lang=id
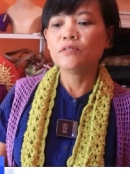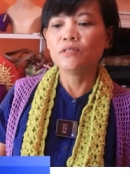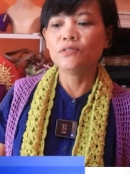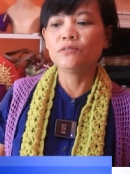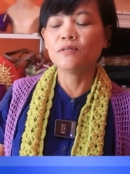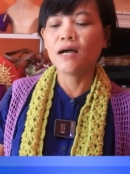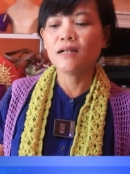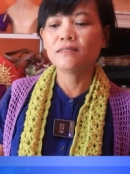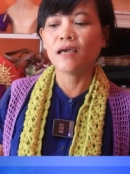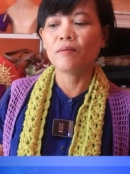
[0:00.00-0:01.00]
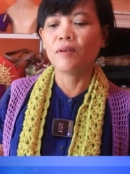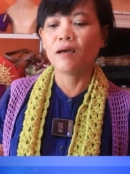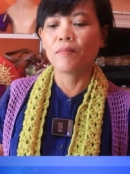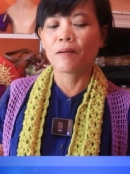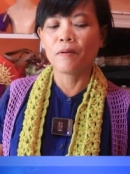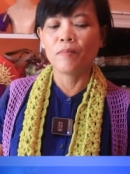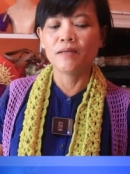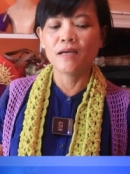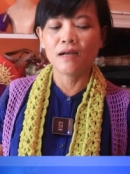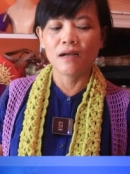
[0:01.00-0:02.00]
dijual, saya bilang berapa
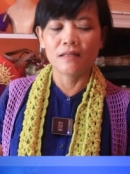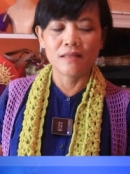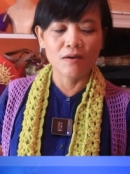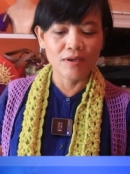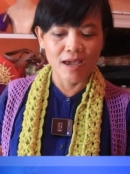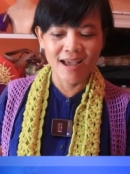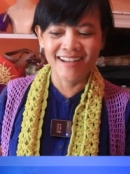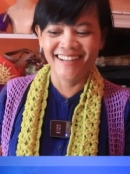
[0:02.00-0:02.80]
banyak nggak tahu ya,